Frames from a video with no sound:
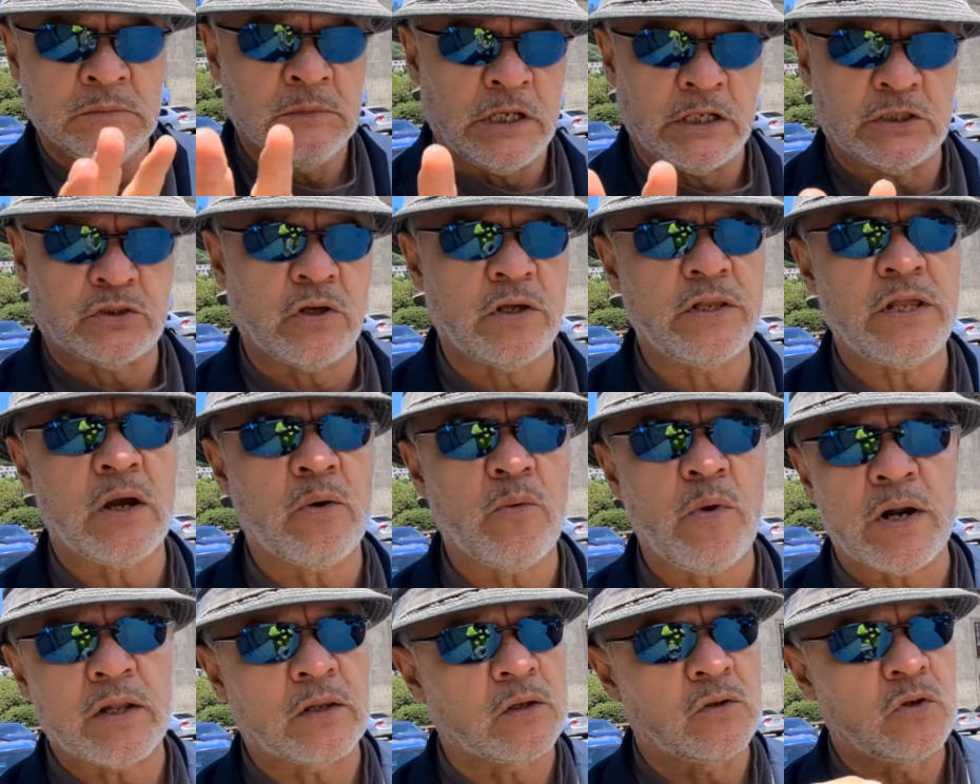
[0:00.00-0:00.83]
Estoy de
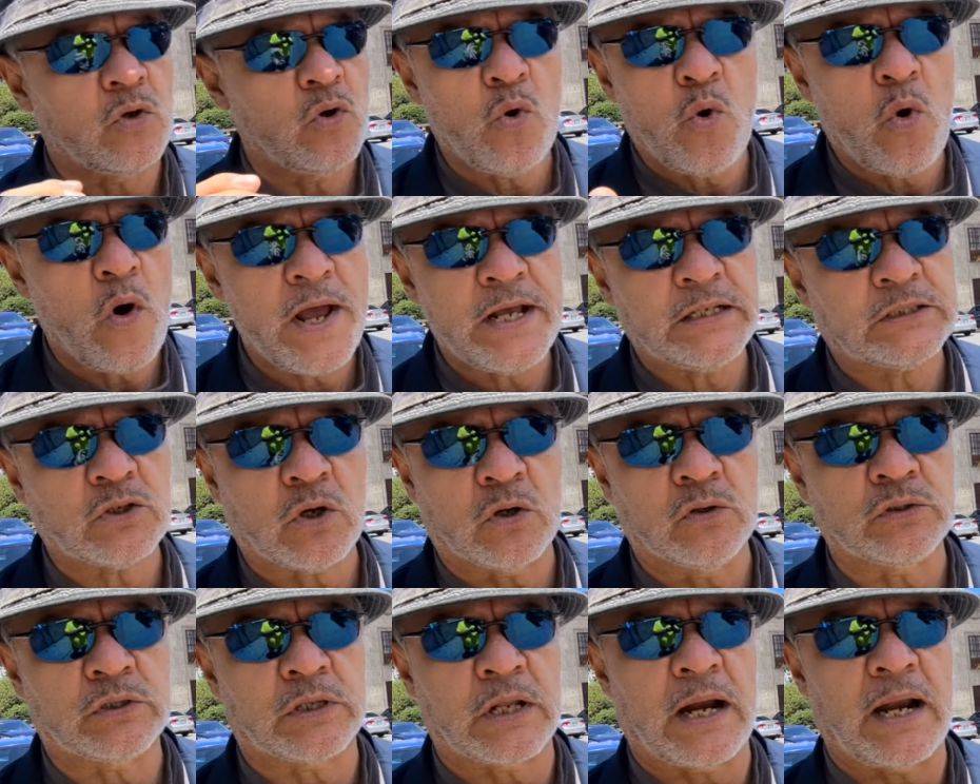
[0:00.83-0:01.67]
acuerdo, no es
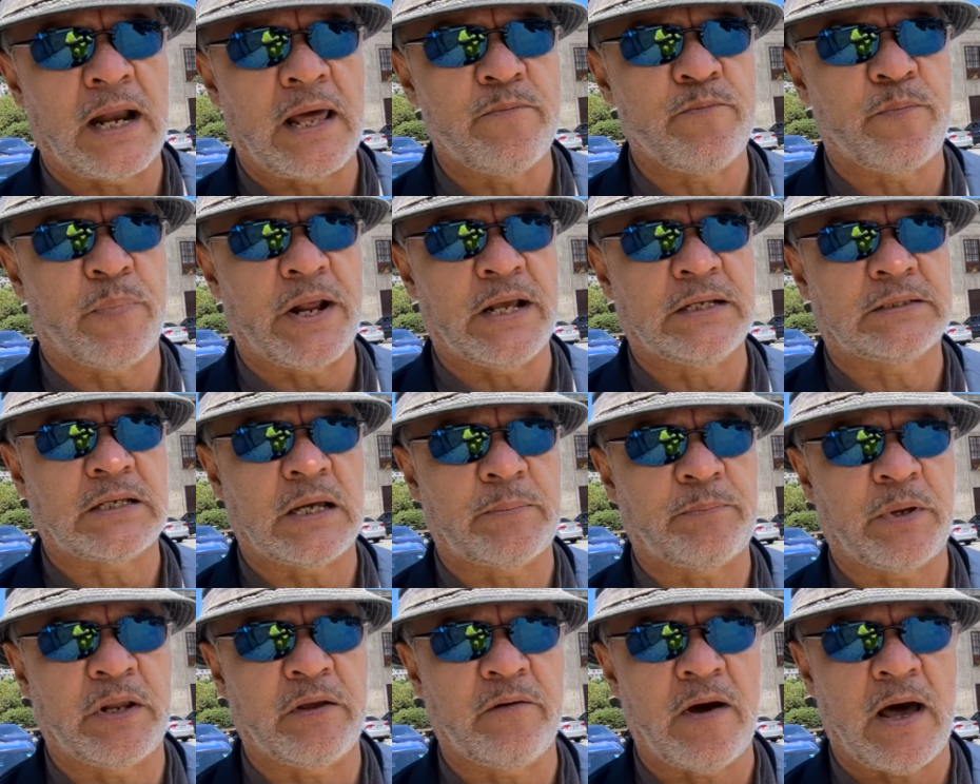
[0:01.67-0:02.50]
contra la empresa
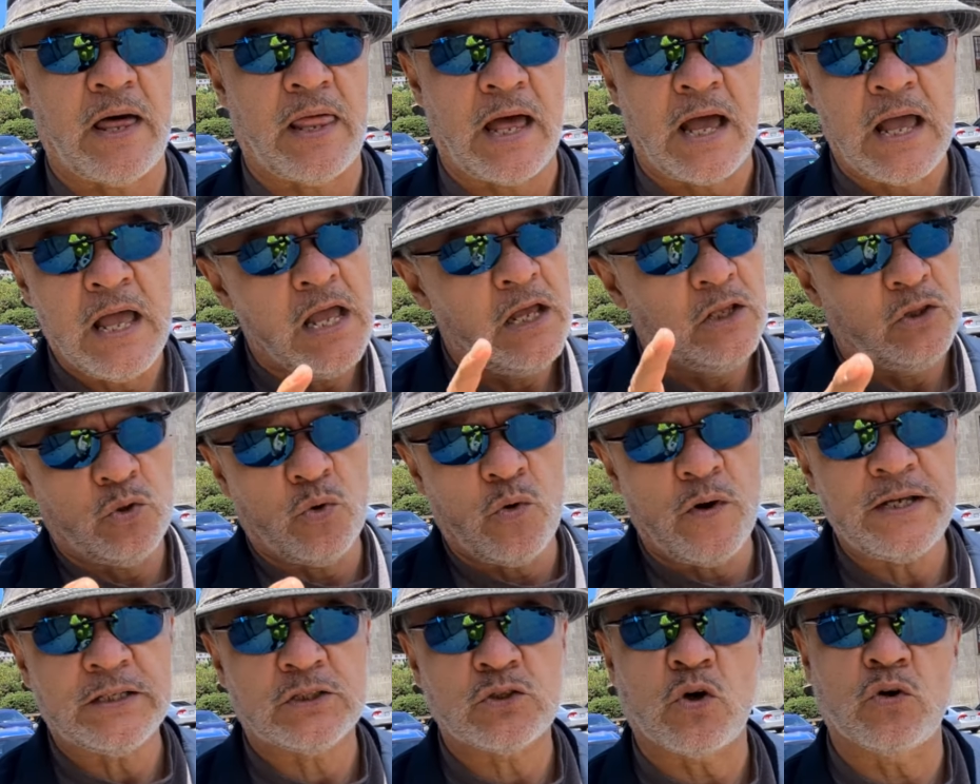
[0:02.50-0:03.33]
privada,
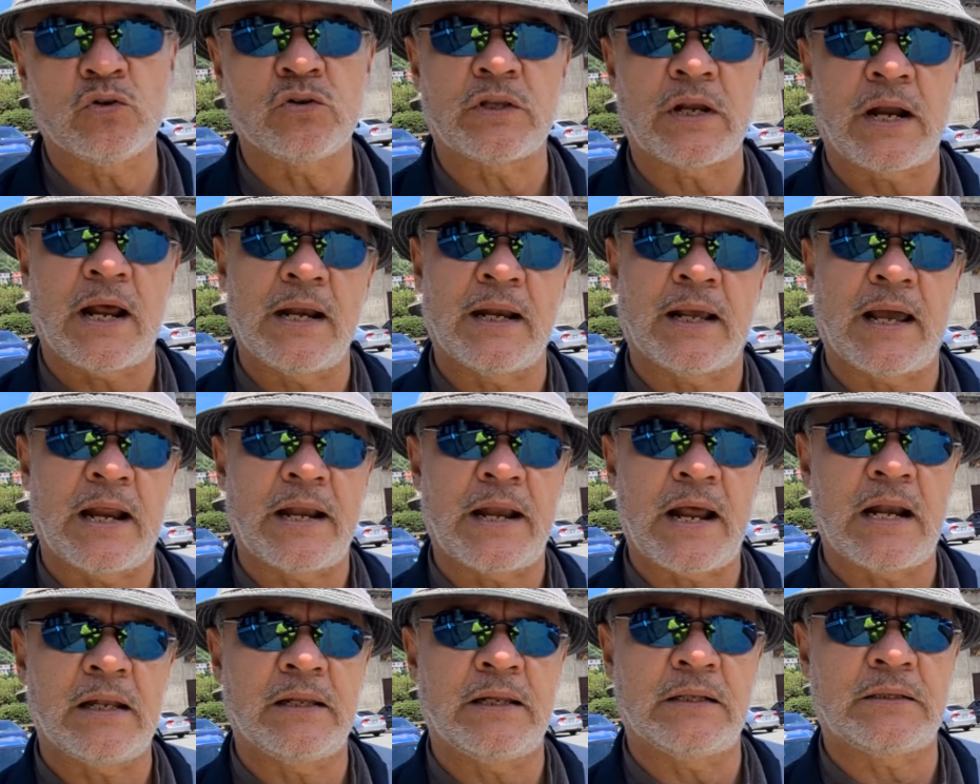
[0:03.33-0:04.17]
no es contra el
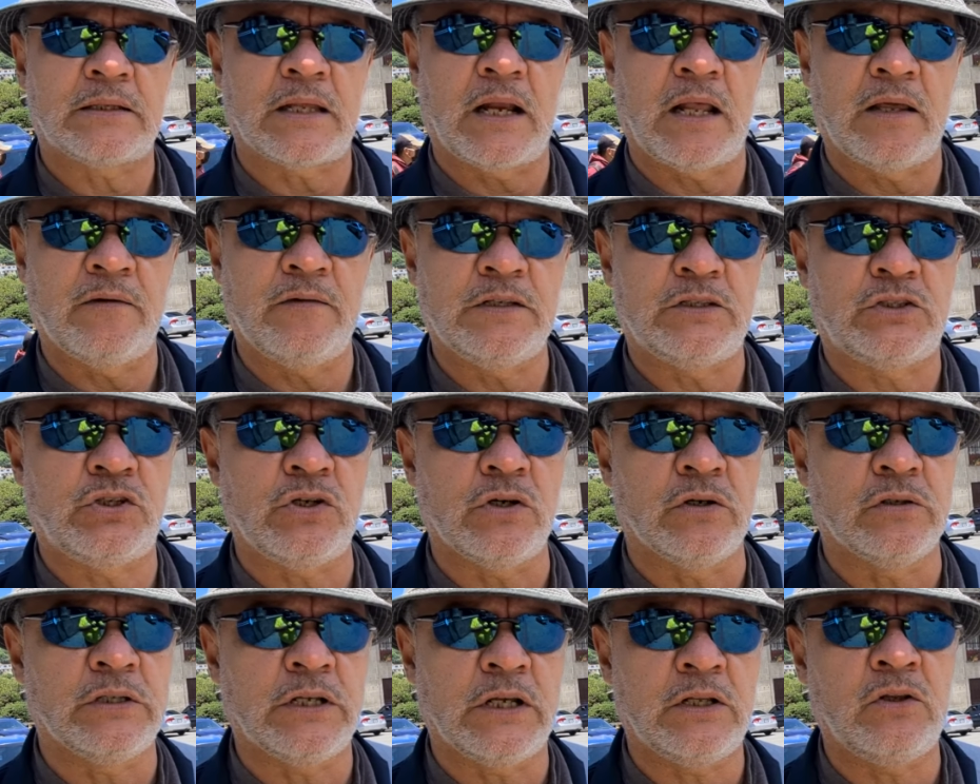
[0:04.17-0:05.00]
canal de
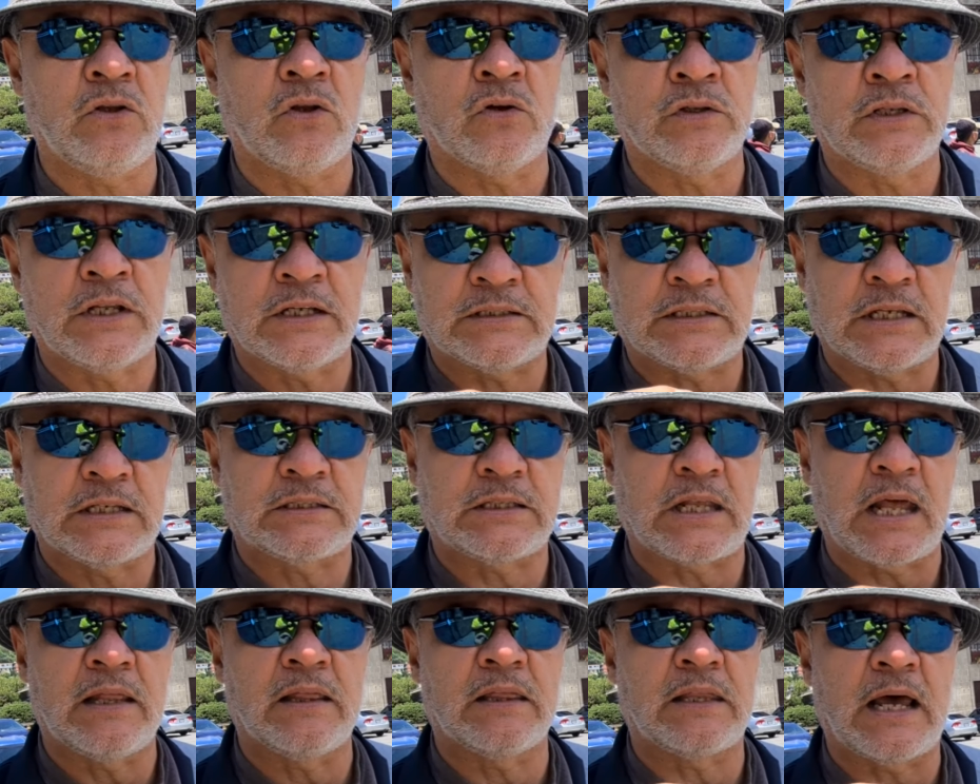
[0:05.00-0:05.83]
televisión en donde se
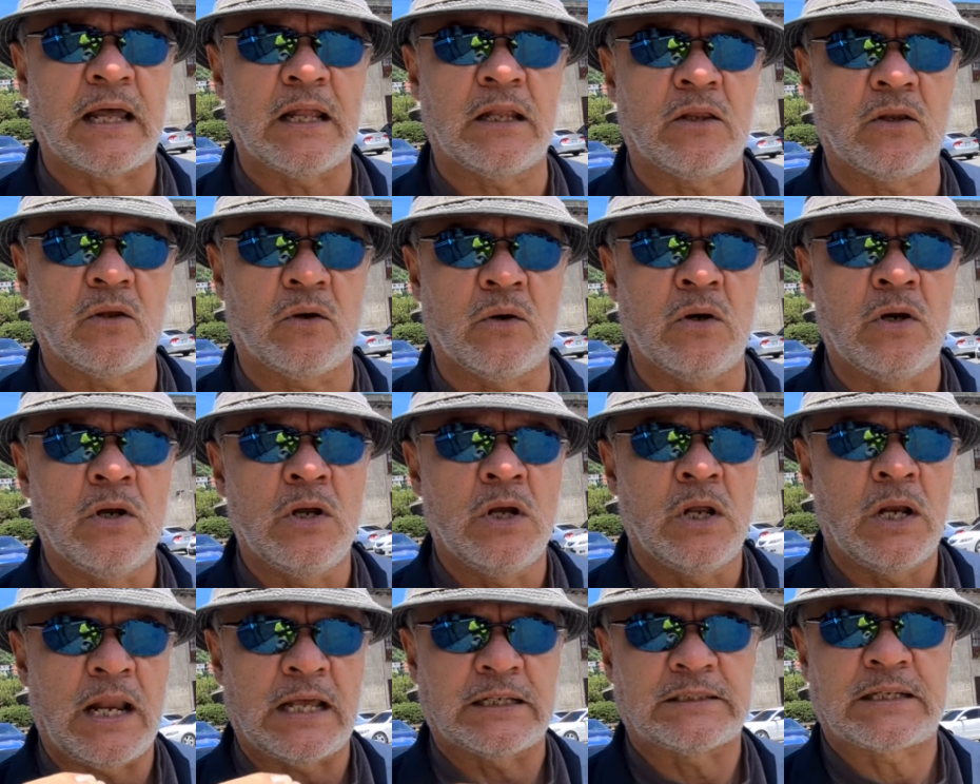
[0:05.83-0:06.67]
están dando
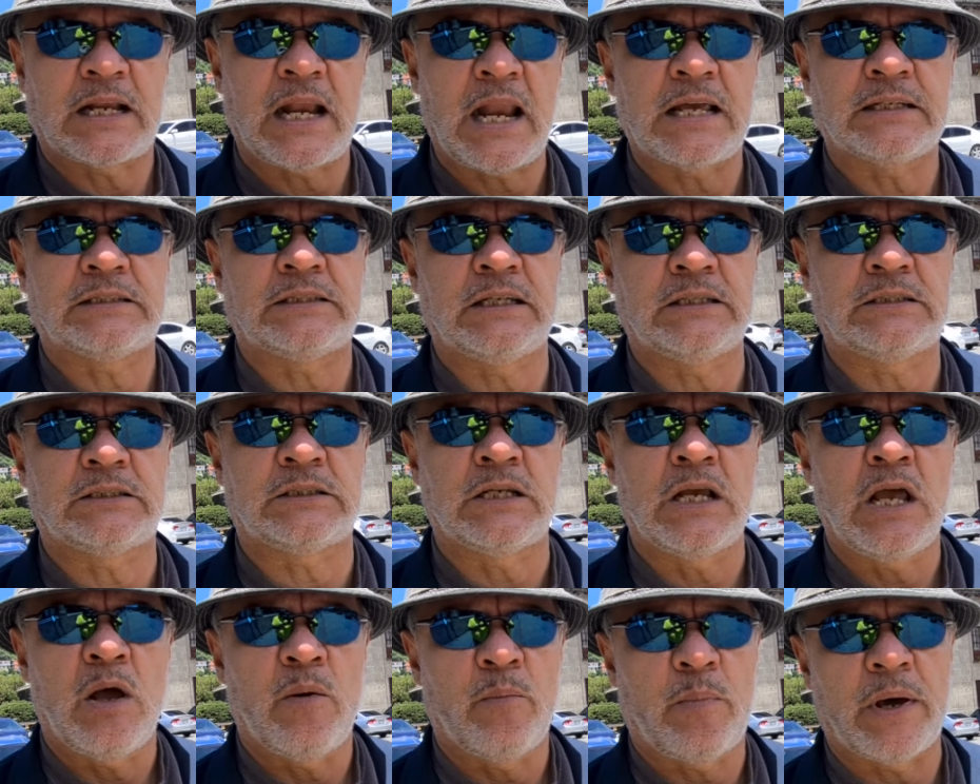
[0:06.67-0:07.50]
las clases
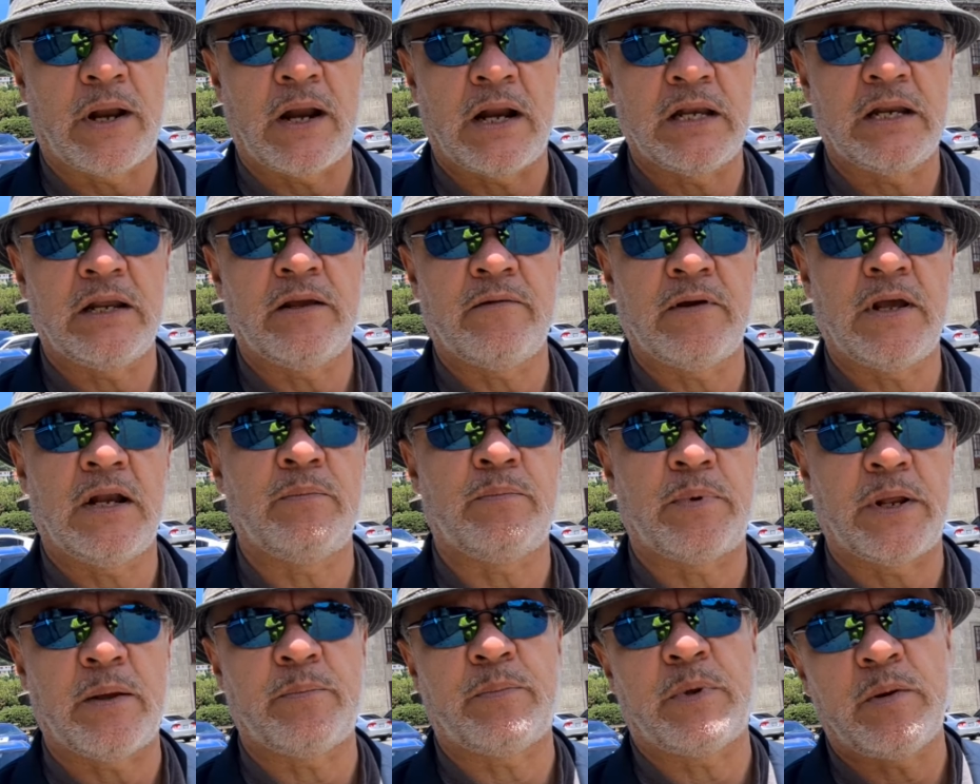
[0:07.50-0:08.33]
para el nivel
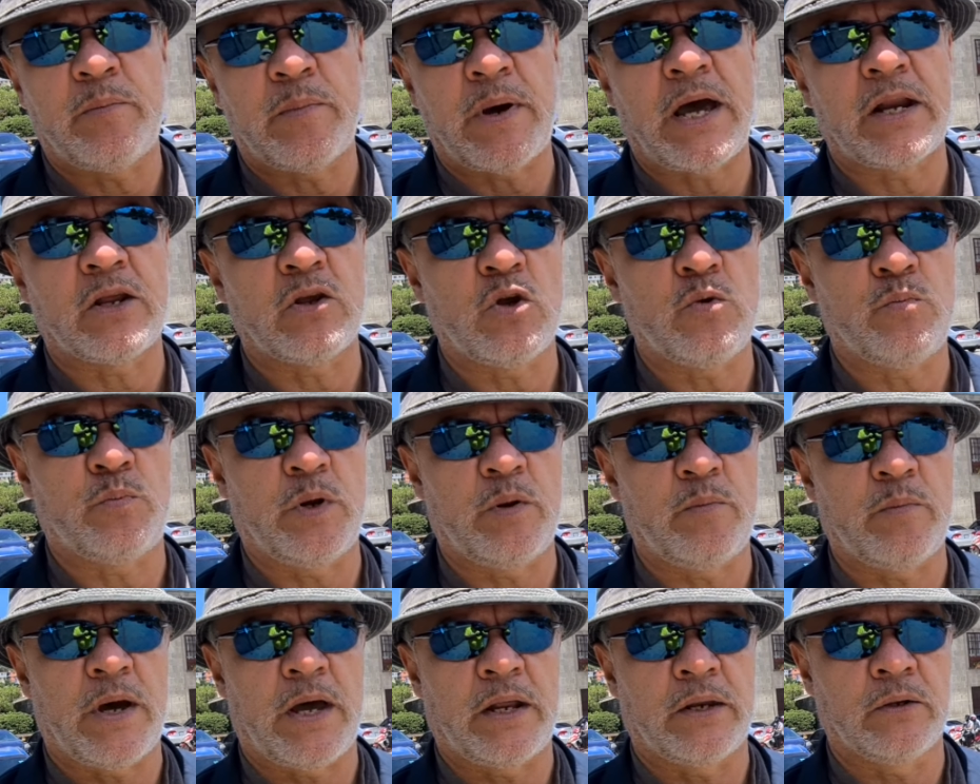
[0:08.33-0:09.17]
preprimario y
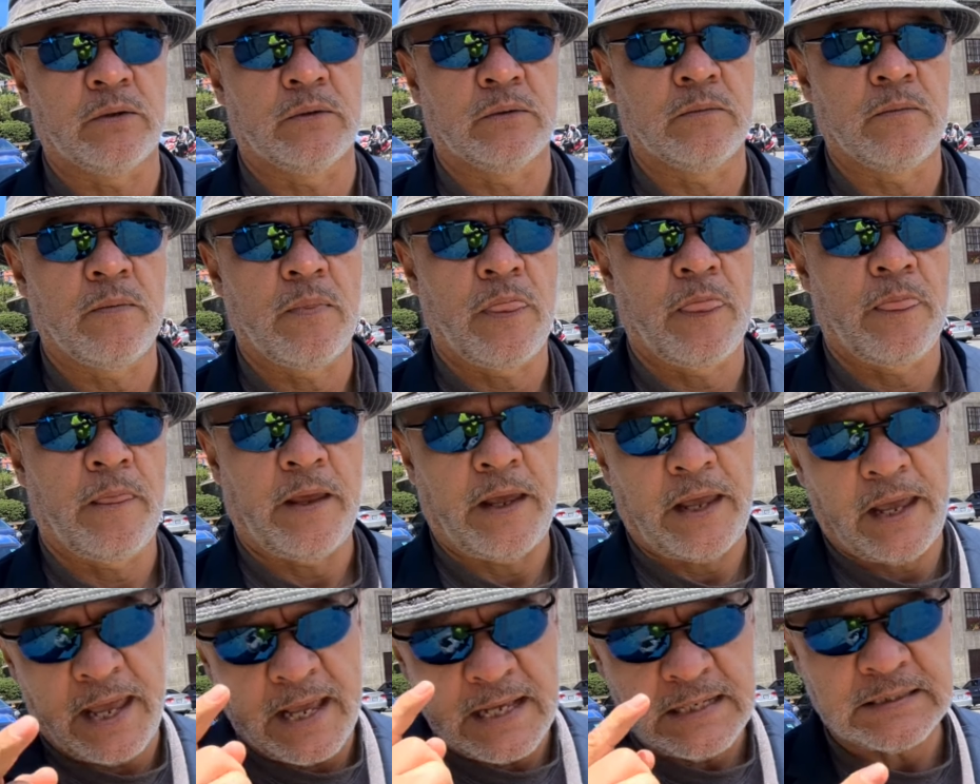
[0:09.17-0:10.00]
primario.
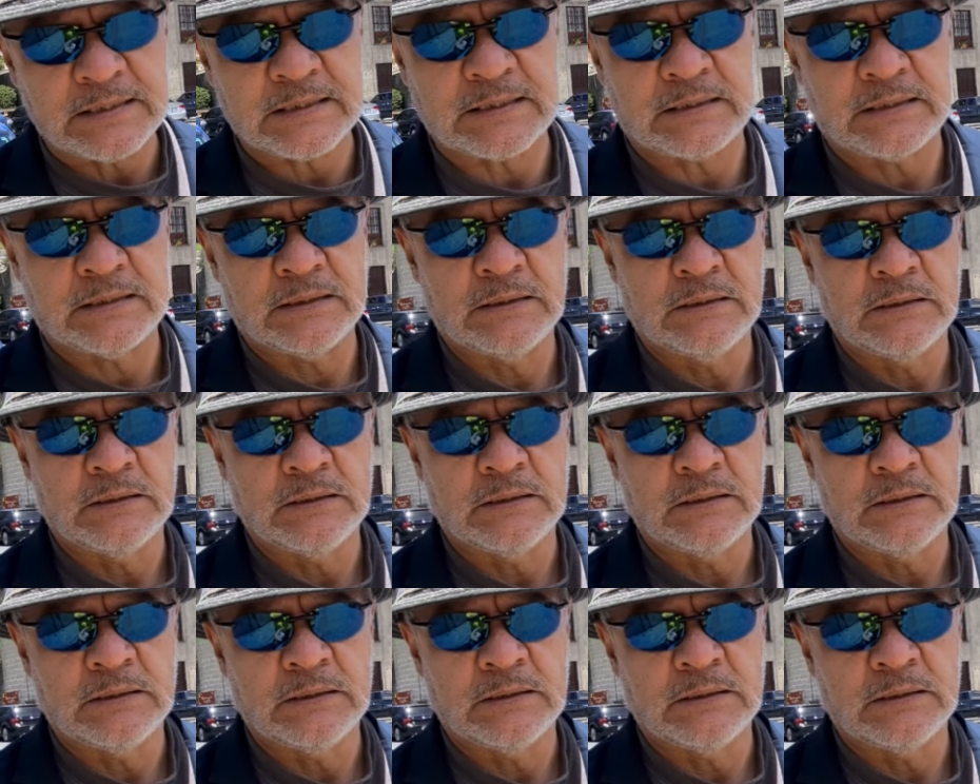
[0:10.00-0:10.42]
Es